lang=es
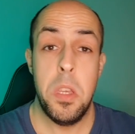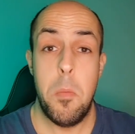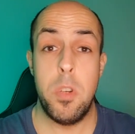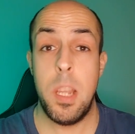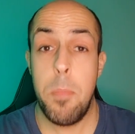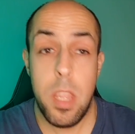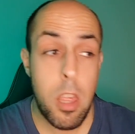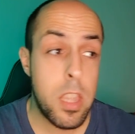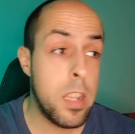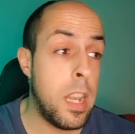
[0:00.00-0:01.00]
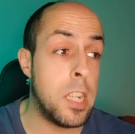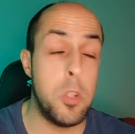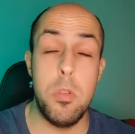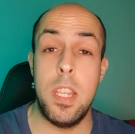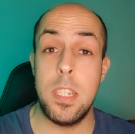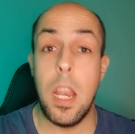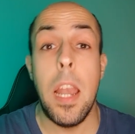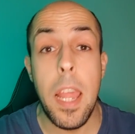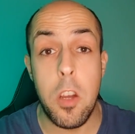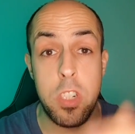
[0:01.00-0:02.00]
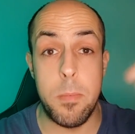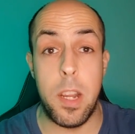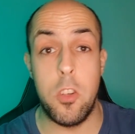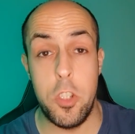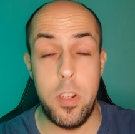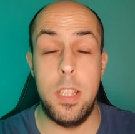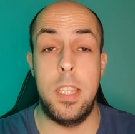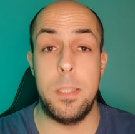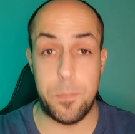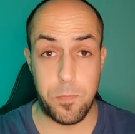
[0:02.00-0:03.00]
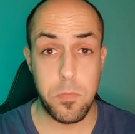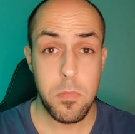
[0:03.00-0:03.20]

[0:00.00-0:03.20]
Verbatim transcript: pues ha empezado a hacer de las suyas lejos de Marcos Llorente.